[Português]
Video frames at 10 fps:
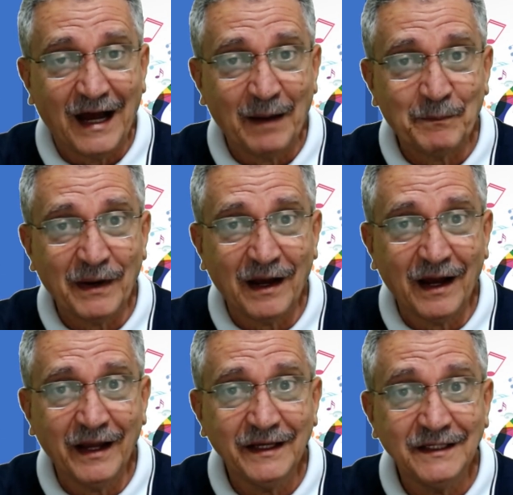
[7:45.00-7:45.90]
a
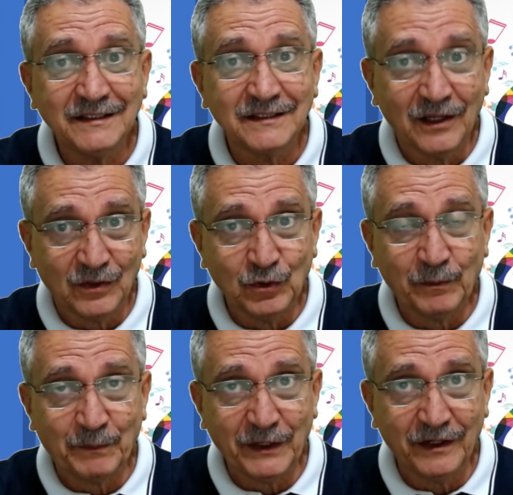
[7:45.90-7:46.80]
paz no
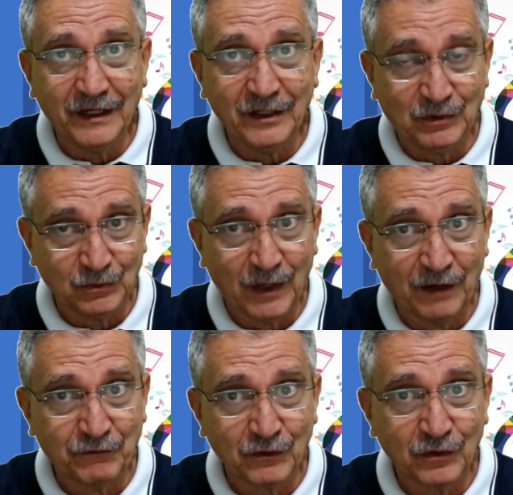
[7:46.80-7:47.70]
peito
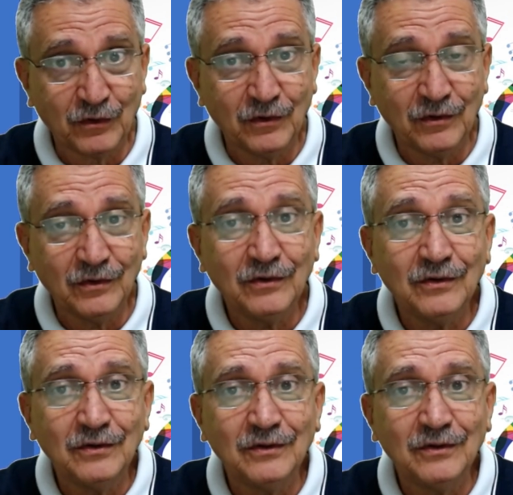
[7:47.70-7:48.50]
aflorou.